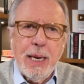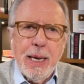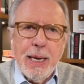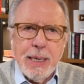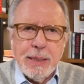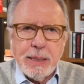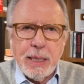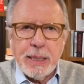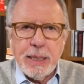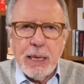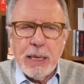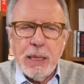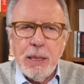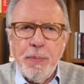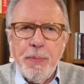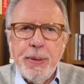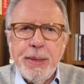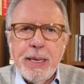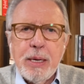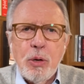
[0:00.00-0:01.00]
Esta tarde
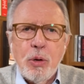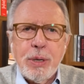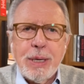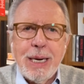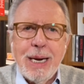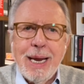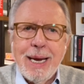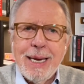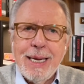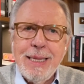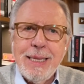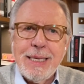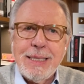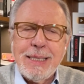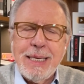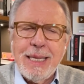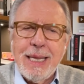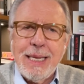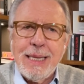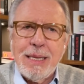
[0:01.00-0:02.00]
me dijo que la gente
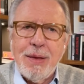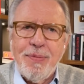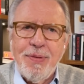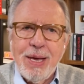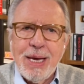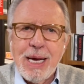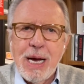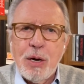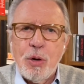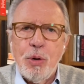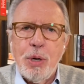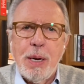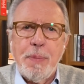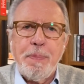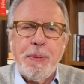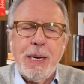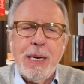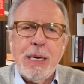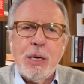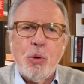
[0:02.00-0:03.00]
se identifica con la
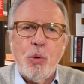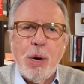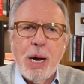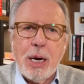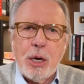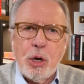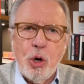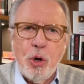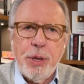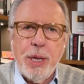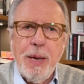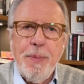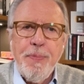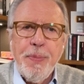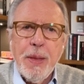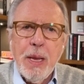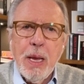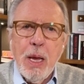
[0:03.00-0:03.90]
película Coda